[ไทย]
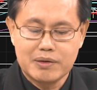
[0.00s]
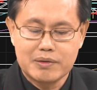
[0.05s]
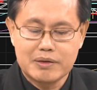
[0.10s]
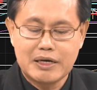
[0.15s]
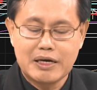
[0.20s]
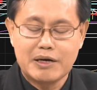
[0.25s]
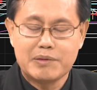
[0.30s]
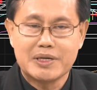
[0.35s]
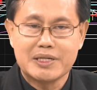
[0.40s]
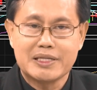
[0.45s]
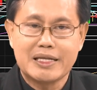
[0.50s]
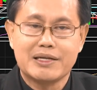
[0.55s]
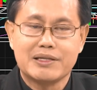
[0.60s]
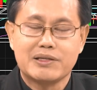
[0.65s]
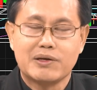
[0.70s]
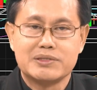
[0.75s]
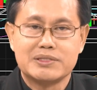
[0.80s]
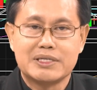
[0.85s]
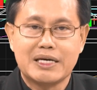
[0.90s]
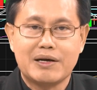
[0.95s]
เข้ามาแตะต
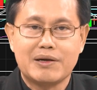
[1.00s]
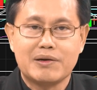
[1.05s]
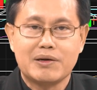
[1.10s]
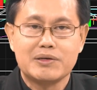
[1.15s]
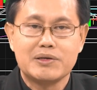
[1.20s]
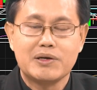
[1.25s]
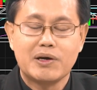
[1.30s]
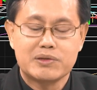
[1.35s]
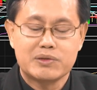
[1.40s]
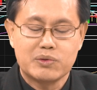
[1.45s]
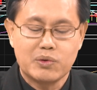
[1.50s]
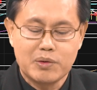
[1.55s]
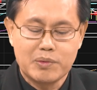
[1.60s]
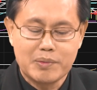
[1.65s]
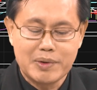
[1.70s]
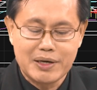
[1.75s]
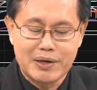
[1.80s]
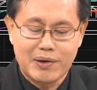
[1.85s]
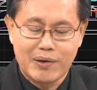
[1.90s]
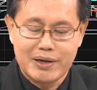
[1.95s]
อนเช้าแล้วก็ย่อตัวลง
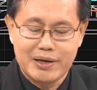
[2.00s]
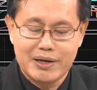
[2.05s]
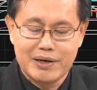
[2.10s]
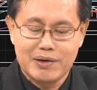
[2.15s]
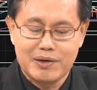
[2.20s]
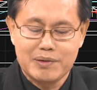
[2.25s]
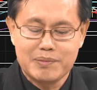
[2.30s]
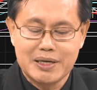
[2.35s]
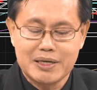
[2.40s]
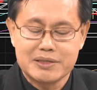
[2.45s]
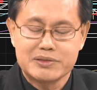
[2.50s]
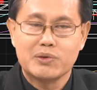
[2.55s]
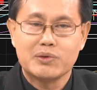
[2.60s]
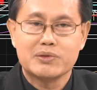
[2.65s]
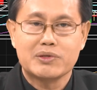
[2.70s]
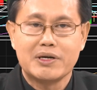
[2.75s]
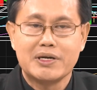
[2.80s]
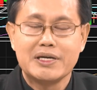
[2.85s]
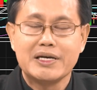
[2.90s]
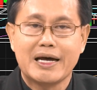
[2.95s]
มาหน่อย แล้วก็มาช่วง
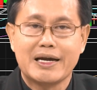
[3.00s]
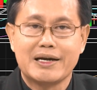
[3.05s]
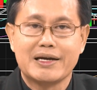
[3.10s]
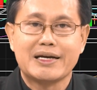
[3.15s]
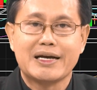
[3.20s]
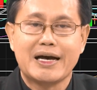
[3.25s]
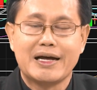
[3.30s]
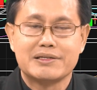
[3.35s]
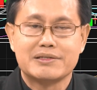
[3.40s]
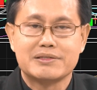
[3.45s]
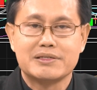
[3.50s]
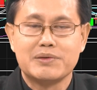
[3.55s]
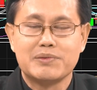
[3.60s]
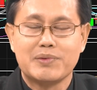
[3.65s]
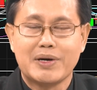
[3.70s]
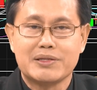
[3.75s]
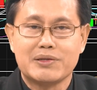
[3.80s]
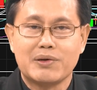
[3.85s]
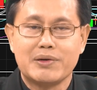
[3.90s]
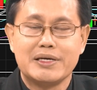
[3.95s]
ตอนที่อัดรายการครึ่ง
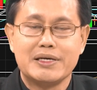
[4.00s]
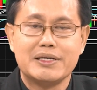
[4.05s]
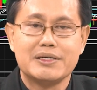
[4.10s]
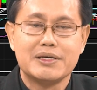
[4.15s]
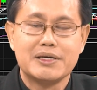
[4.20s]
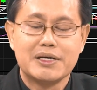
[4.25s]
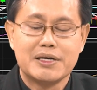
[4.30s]
วันตอนนี้